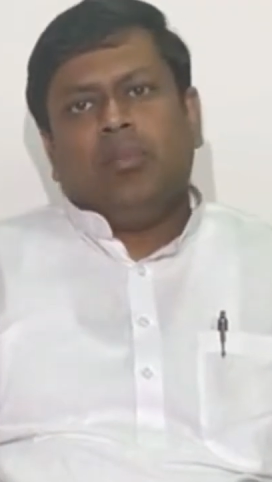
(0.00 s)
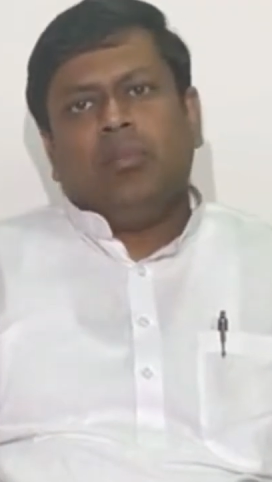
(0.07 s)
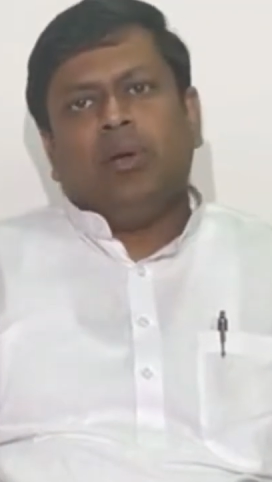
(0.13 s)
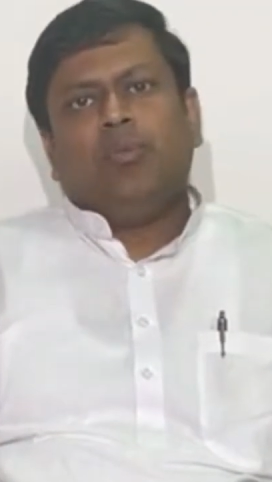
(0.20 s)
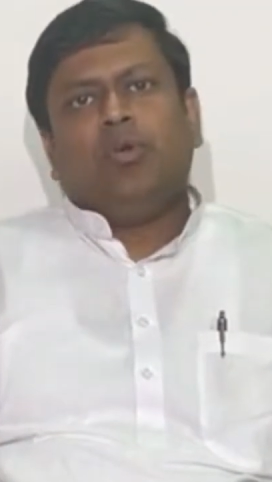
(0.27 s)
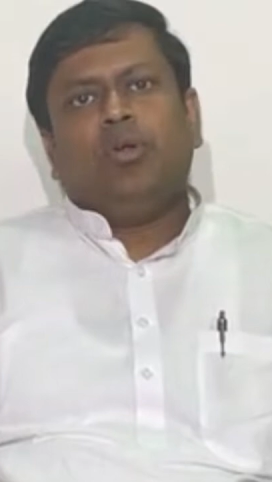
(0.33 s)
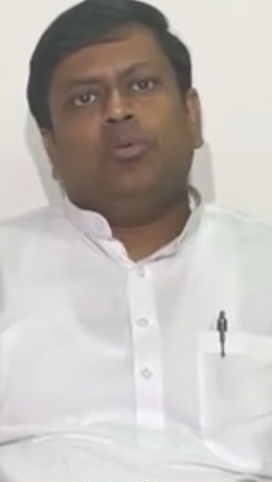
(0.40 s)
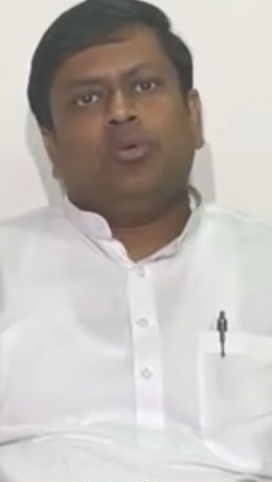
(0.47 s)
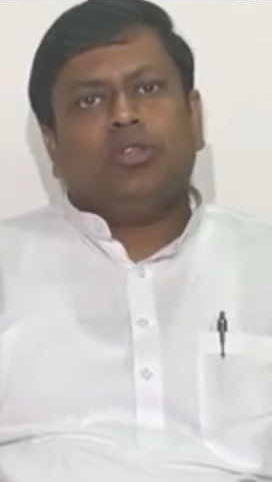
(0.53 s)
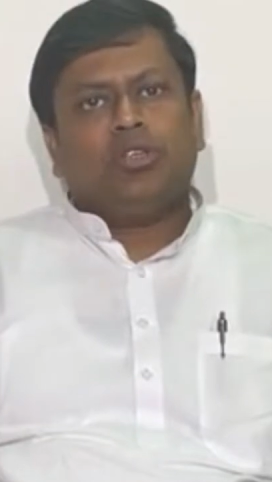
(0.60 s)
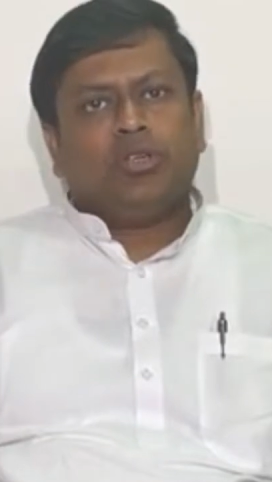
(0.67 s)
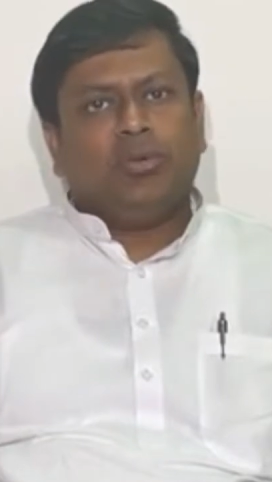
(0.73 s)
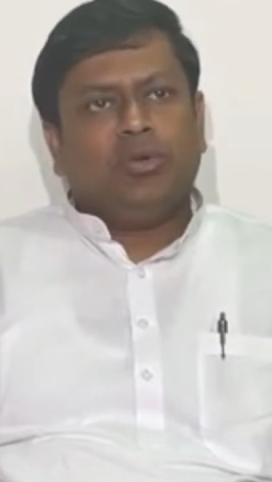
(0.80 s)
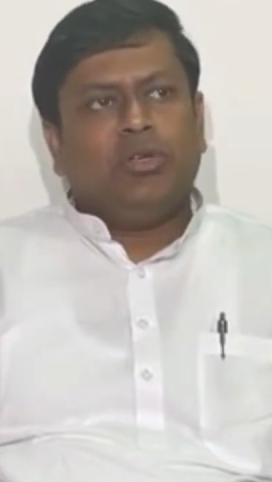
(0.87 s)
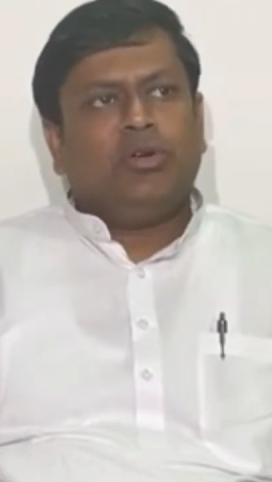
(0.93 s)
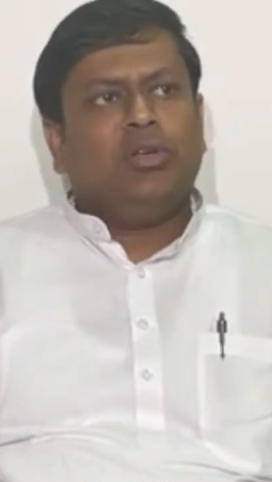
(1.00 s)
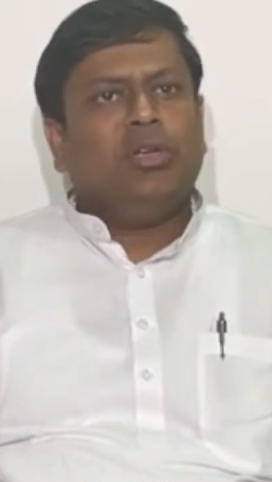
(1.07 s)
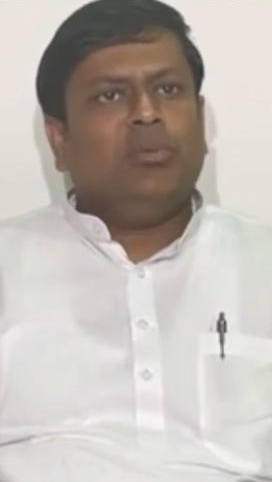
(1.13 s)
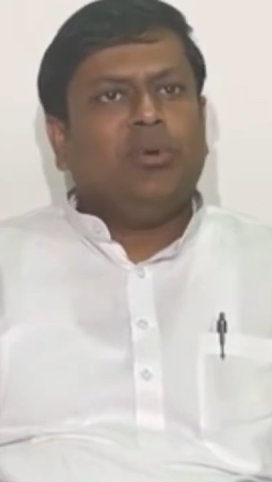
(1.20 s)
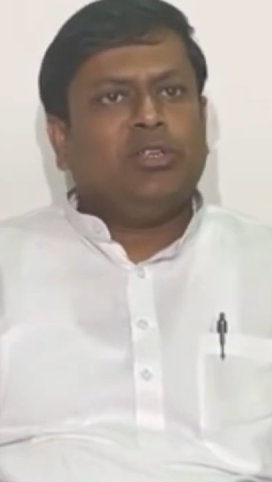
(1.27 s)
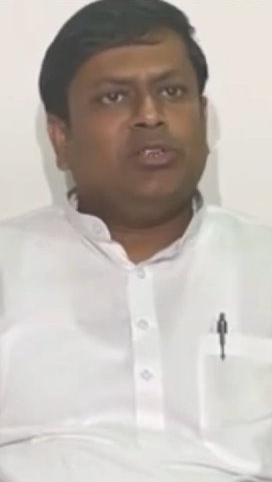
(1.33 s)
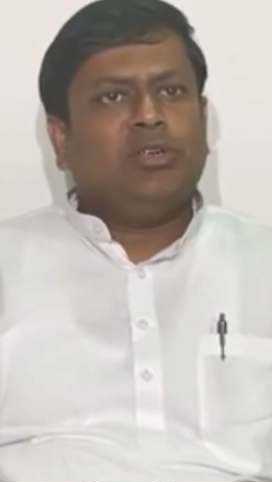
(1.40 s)
আমরা পরবর্তী সময় যখন
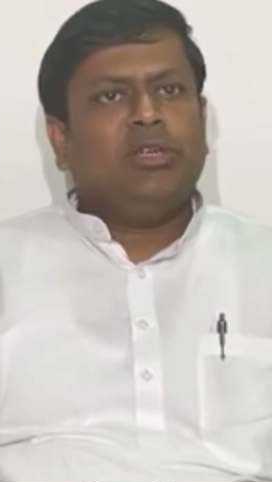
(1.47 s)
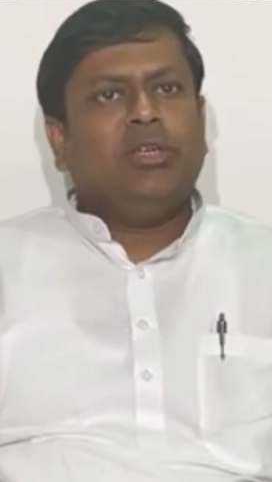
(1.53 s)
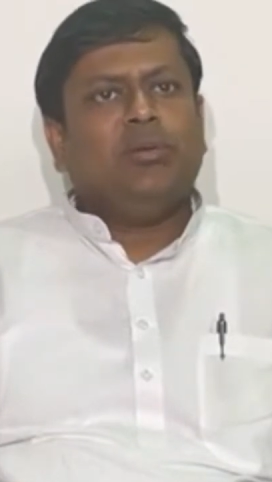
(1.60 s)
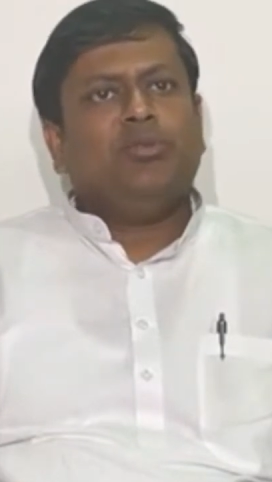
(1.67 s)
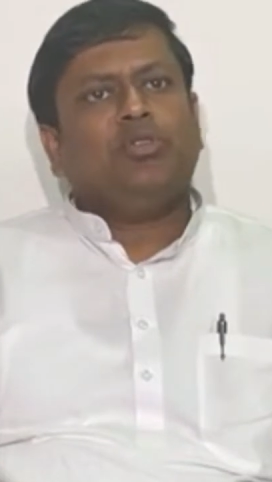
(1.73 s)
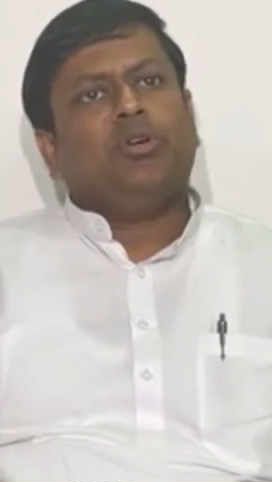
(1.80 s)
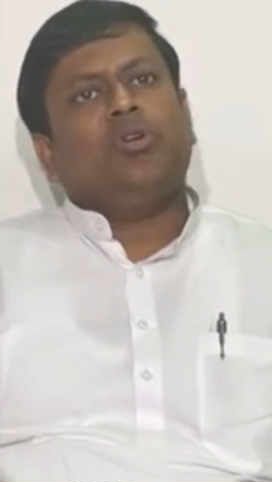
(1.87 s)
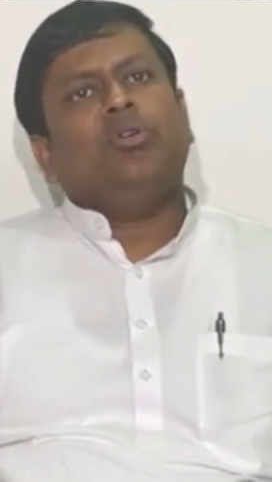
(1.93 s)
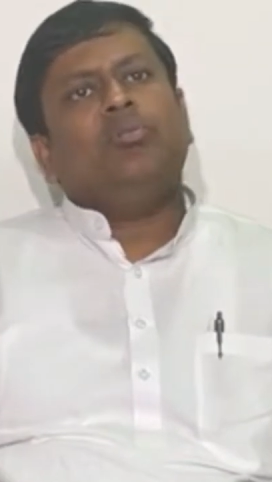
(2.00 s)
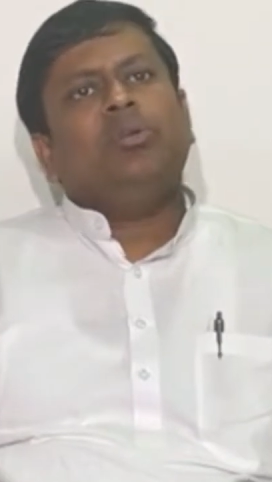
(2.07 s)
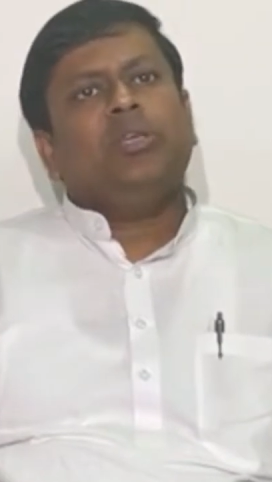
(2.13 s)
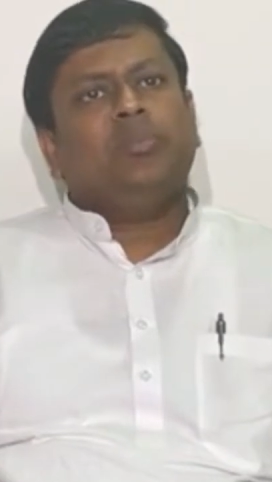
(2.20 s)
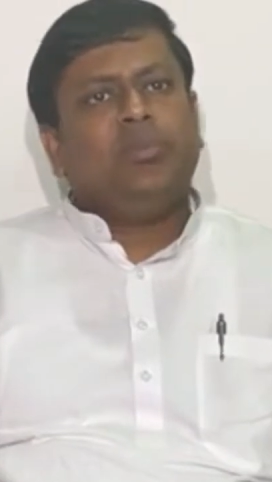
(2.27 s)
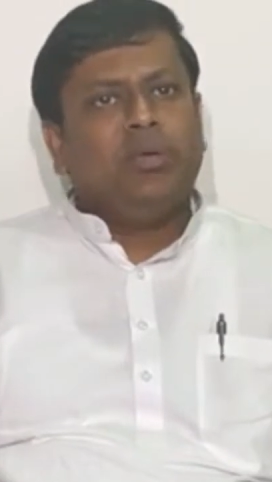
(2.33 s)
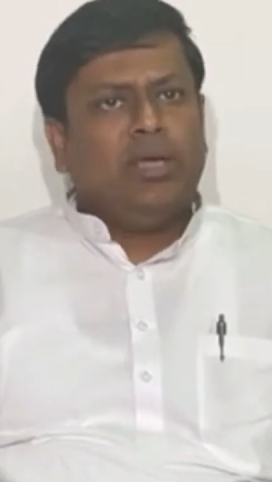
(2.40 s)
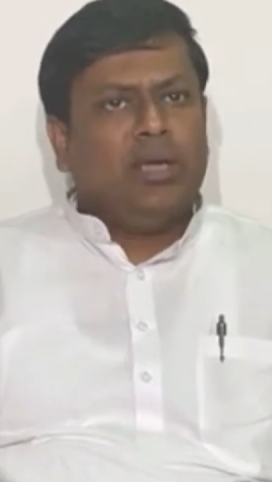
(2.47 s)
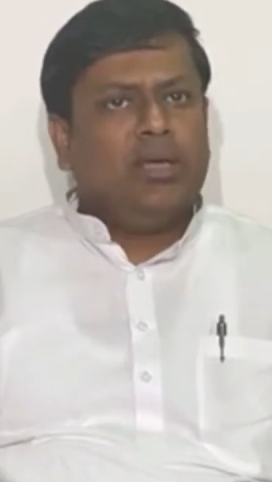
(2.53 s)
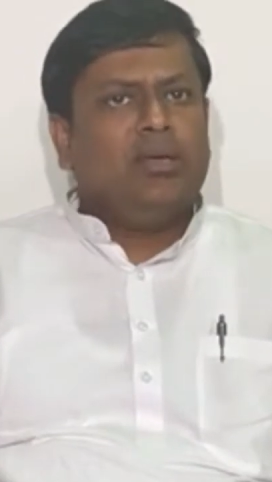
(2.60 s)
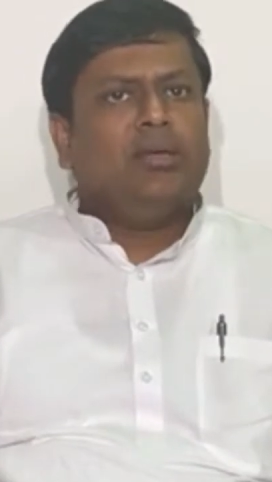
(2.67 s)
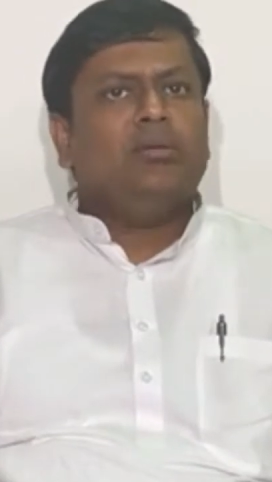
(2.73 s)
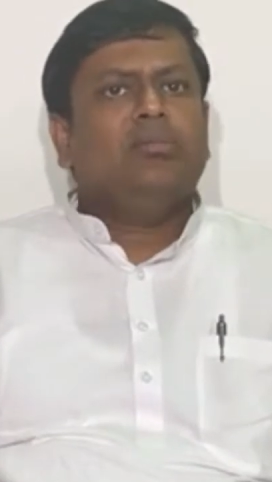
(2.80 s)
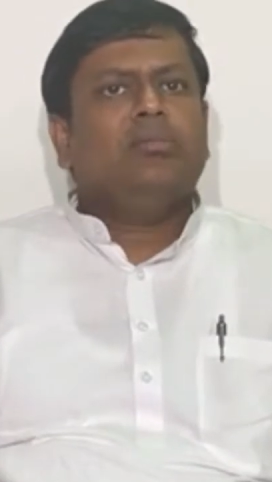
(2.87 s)
নির্বাচনে যাব তখনও বিজেপি
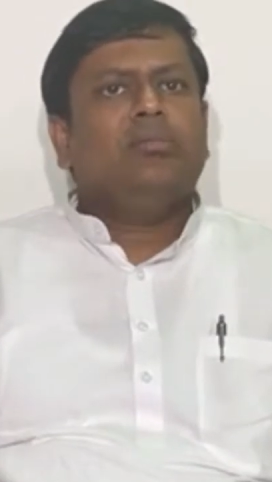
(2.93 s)
এই